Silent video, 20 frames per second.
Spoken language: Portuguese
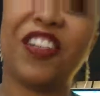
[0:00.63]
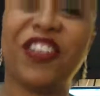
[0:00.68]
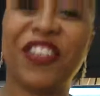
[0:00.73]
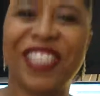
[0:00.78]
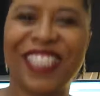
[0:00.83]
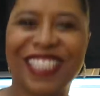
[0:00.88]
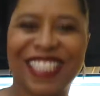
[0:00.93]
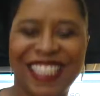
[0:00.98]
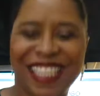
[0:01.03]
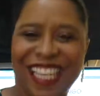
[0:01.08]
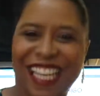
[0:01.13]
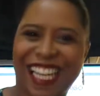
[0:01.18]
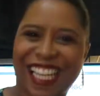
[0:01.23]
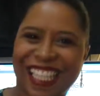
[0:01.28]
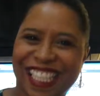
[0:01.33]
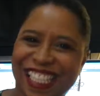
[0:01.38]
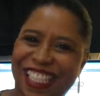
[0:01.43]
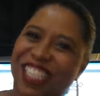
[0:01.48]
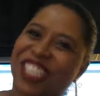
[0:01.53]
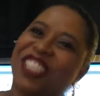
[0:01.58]
Oi
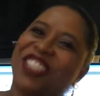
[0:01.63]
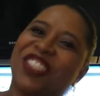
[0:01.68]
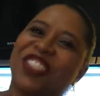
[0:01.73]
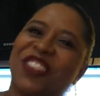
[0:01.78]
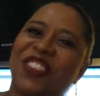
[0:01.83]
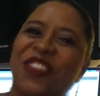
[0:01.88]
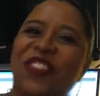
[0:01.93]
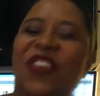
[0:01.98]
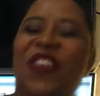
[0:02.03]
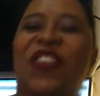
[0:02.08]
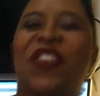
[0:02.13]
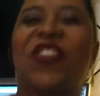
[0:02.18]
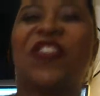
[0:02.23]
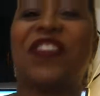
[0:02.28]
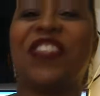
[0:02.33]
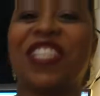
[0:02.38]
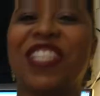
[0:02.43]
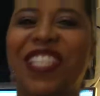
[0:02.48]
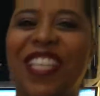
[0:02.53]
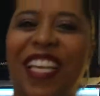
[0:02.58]
gente, tudo bom com
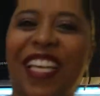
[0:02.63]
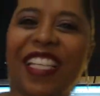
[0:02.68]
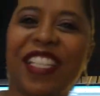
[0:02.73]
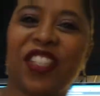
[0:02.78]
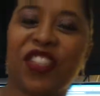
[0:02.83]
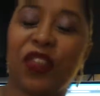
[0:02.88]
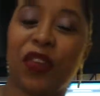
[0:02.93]
vocês?